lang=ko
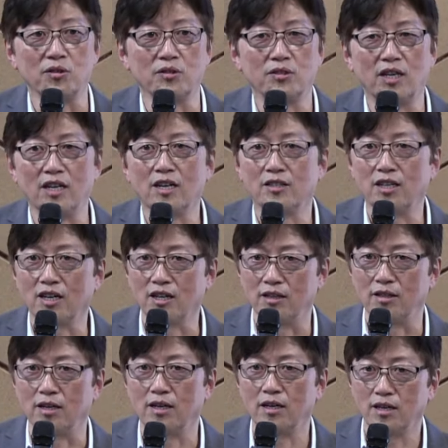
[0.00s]
죄가
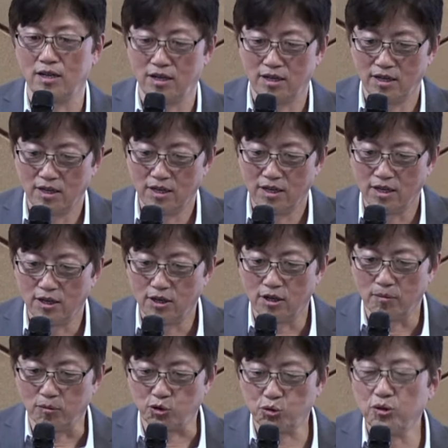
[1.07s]
땡긴다.
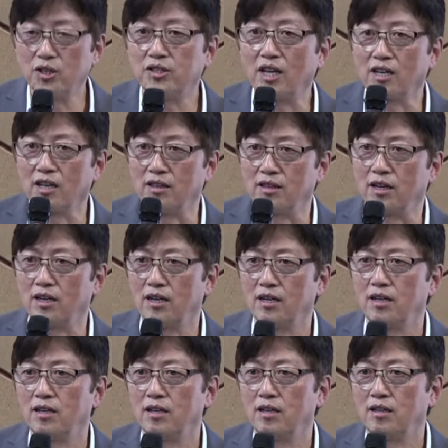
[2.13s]
술이 땡긴다.
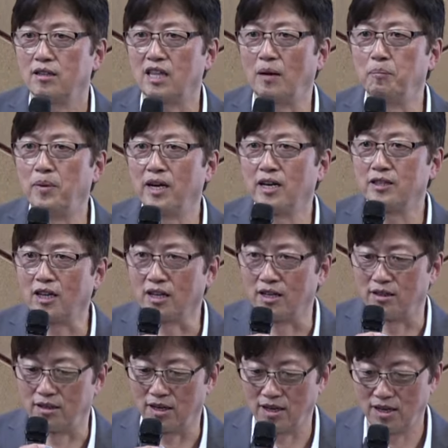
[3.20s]
담배가
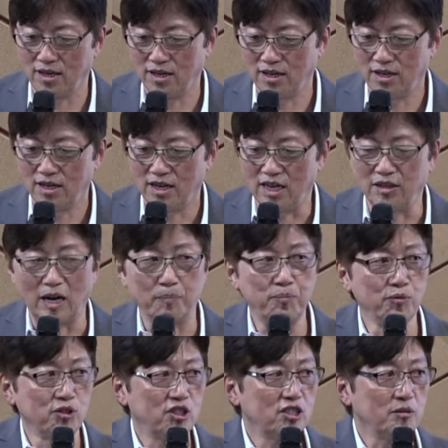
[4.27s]
땡긴다. 나쁜
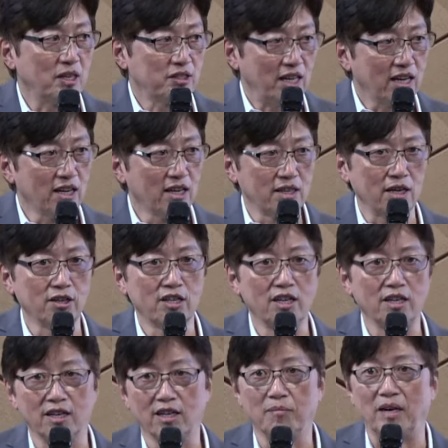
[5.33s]
짓이 막 땡긴다 이렇게
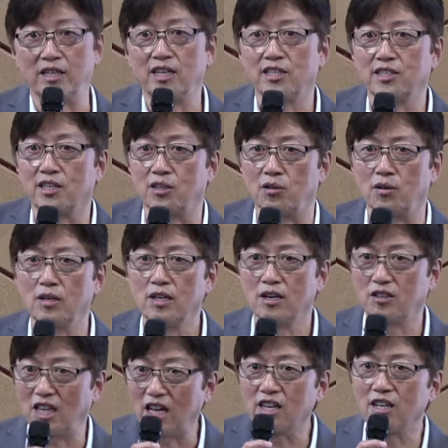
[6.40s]
얘기를 많이 하잖아요. 그
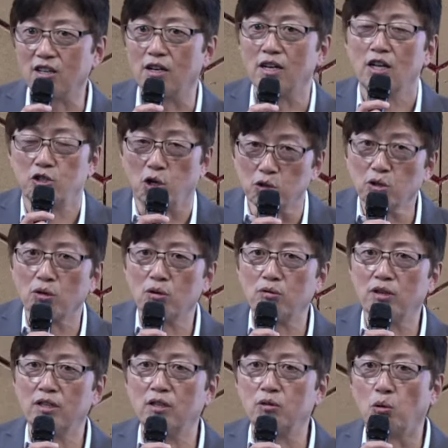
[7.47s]
땡기는 저절로
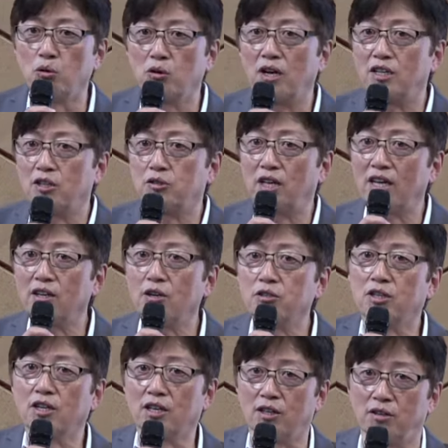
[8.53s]
우리는 노력 안 해도 땡겨지게
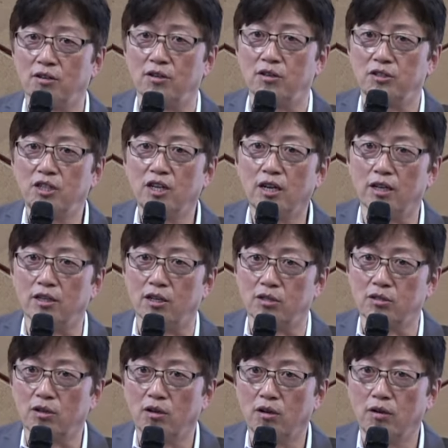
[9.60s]
되는 거예요. 죄에 대해서.
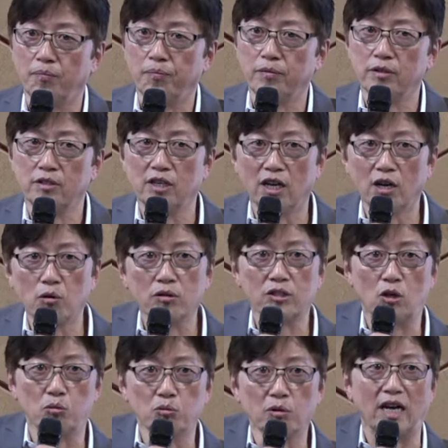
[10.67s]
제로
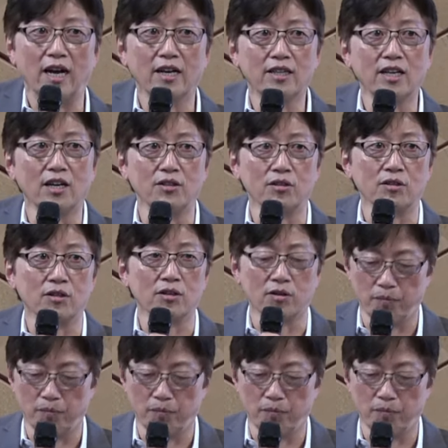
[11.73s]
점점 가게 돼 있는 거예요.